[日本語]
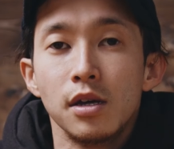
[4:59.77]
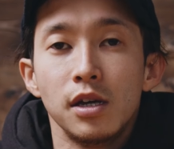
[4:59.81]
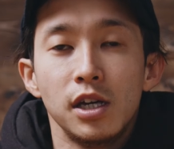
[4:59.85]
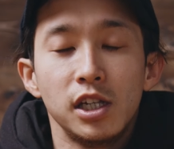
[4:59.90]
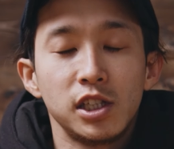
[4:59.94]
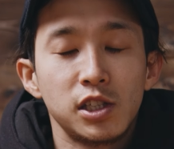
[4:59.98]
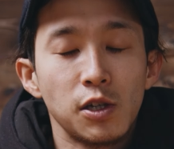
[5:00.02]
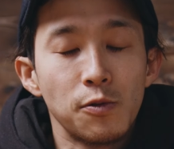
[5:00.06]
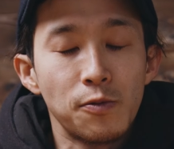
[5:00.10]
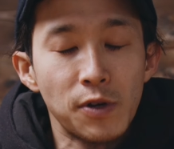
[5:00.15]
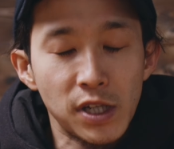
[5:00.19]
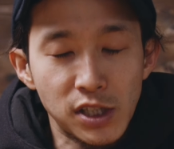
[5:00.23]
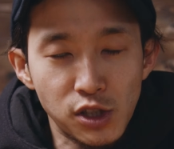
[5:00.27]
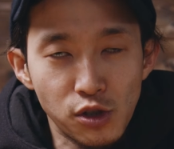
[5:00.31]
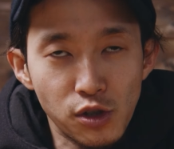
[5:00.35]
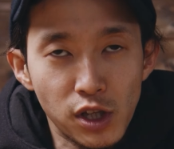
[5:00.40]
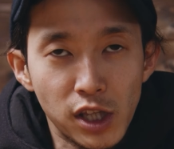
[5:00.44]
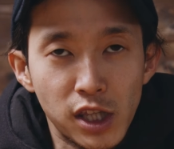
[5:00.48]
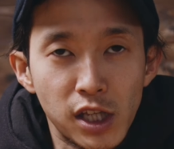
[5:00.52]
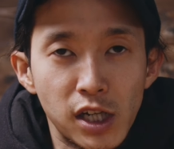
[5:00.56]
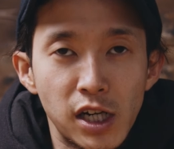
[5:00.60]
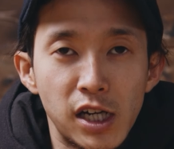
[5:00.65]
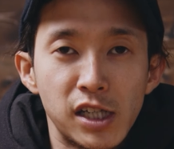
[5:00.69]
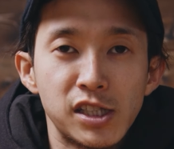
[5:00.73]
依存ファッション
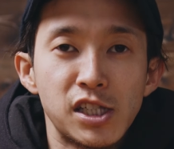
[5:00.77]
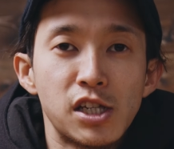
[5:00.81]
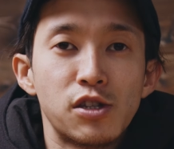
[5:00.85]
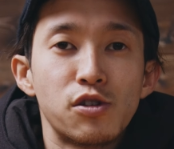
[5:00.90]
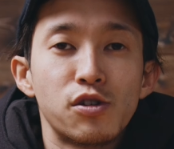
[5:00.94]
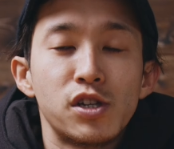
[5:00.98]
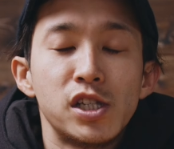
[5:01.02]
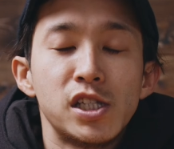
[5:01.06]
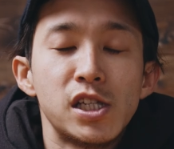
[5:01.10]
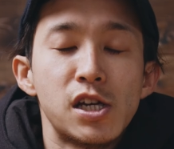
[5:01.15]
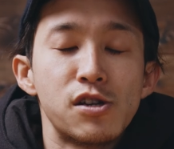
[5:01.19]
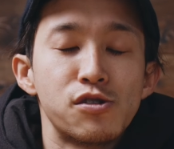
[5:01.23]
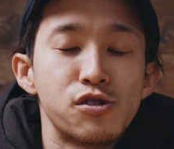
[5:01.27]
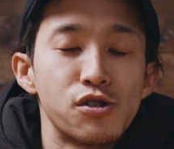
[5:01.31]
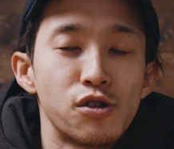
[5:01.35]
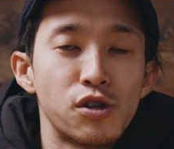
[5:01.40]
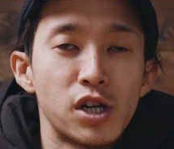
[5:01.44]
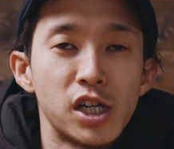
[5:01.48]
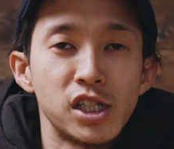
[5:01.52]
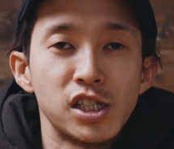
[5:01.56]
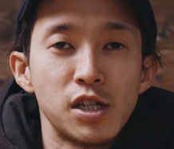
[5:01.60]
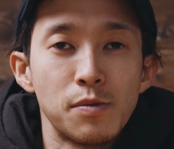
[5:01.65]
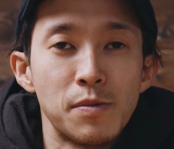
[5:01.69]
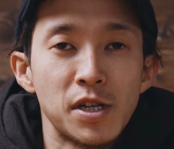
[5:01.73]
のテたりガジェット機材を紹
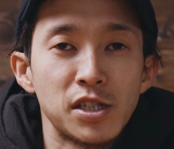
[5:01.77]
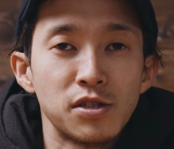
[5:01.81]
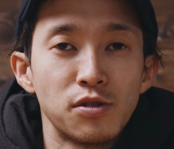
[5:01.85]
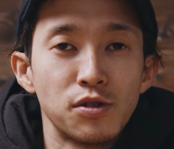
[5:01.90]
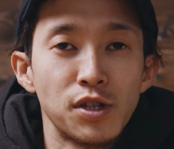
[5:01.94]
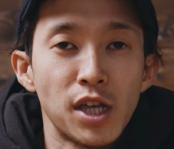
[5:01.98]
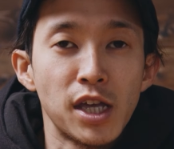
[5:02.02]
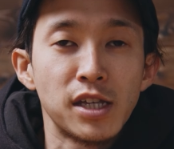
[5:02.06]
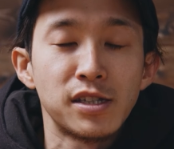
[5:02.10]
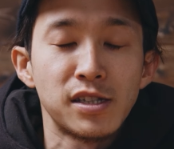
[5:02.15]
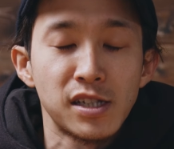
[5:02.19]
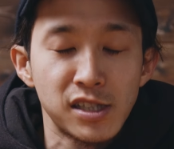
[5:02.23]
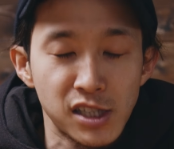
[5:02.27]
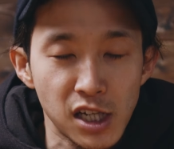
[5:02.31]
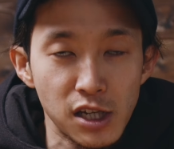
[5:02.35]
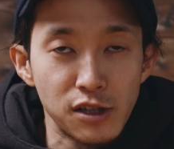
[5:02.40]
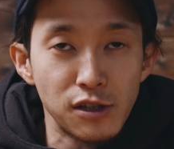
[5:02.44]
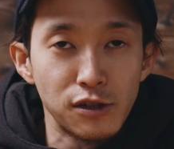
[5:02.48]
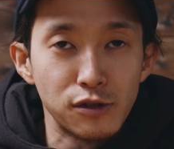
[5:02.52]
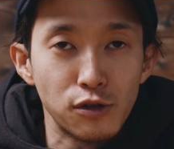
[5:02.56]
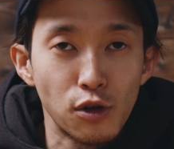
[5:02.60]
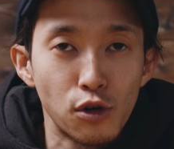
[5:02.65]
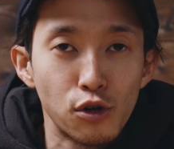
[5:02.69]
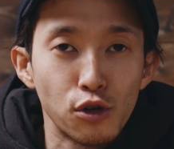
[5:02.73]
介してますのでぜひ
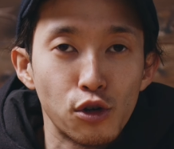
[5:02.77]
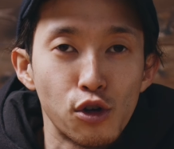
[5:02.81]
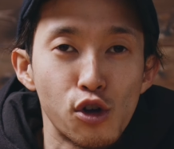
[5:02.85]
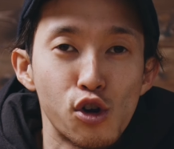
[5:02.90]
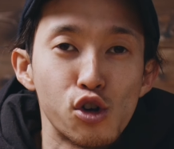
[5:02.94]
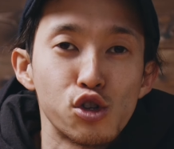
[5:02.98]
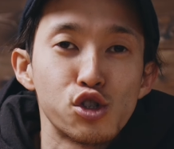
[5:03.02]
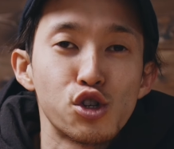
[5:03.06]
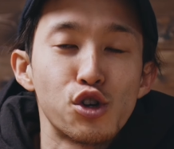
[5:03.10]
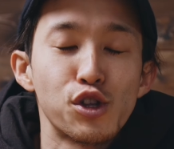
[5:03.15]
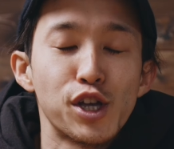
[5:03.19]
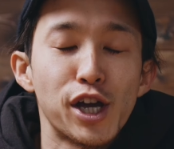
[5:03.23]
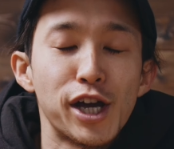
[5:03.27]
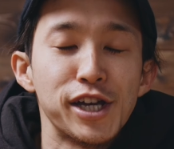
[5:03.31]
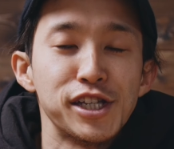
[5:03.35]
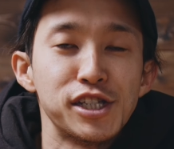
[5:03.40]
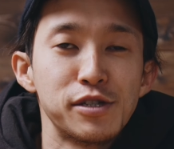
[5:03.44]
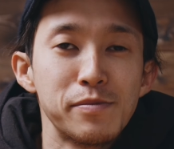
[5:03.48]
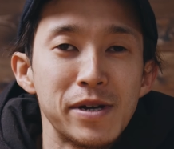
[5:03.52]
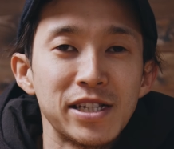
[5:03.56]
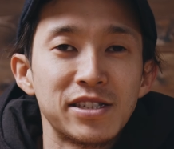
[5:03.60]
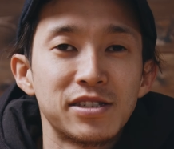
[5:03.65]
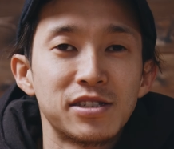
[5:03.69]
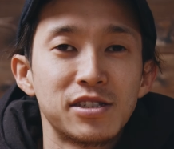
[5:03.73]
チャンネル登録よろしくお願い
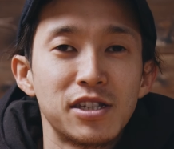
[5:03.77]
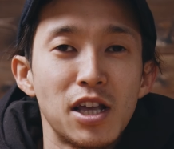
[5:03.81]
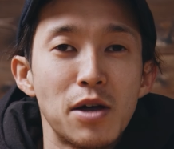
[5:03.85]
します